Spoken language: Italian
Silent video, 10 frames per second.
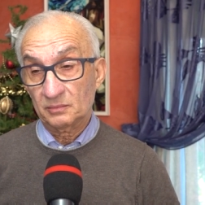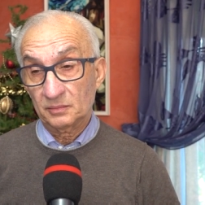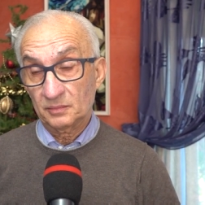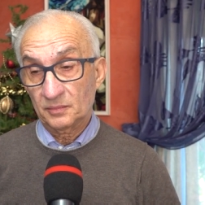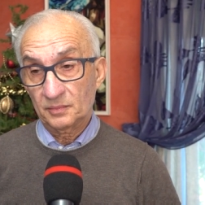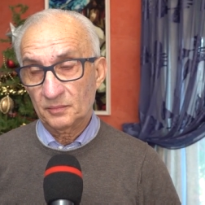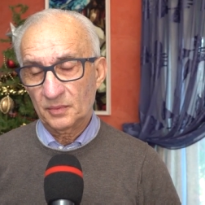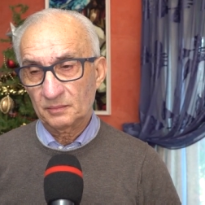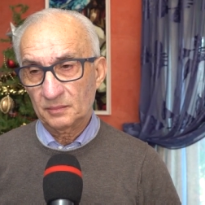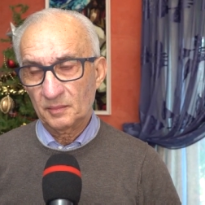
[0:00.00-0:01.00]

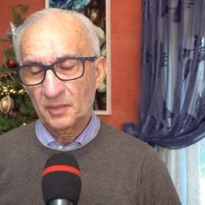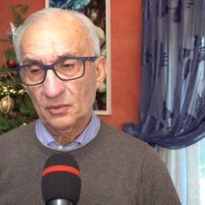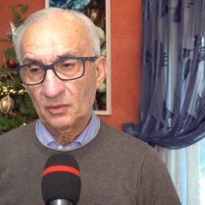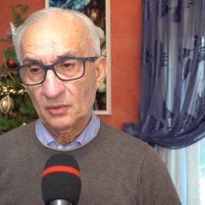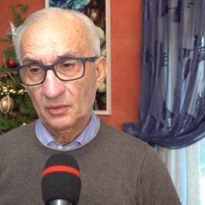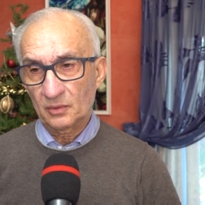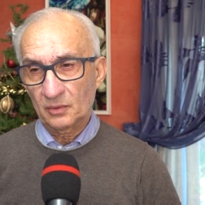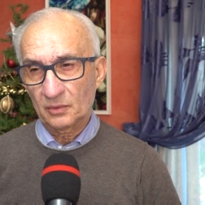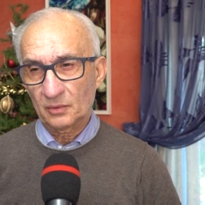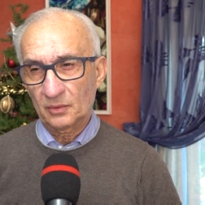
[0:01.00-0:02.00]
mm, mi
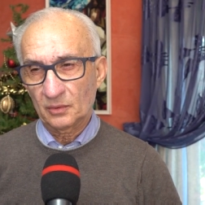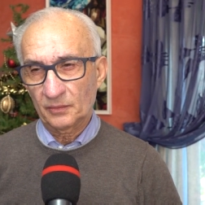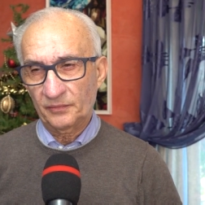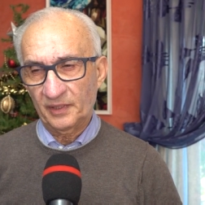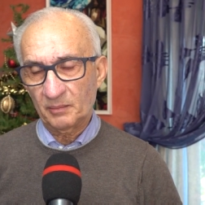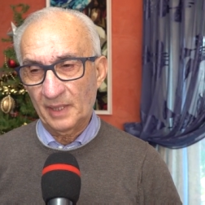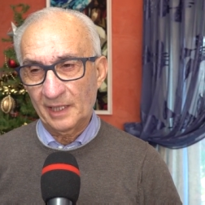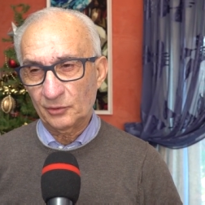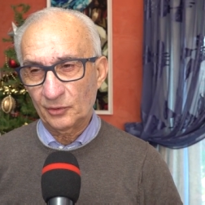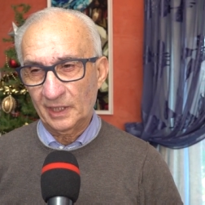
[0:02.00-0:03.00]
sono
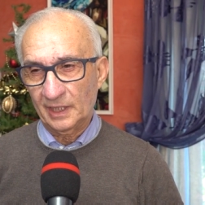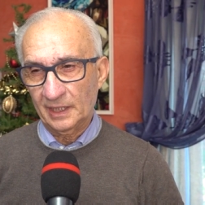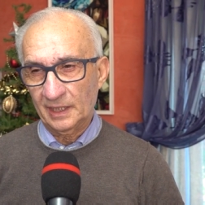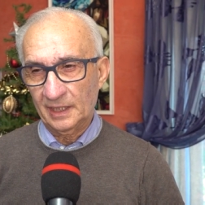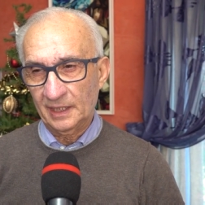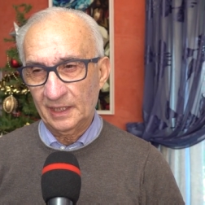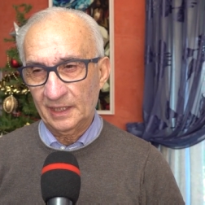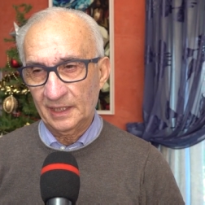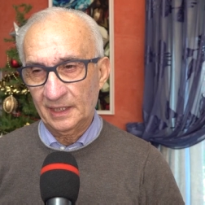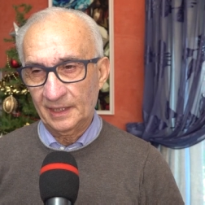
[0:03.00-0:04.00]
fermato a, a,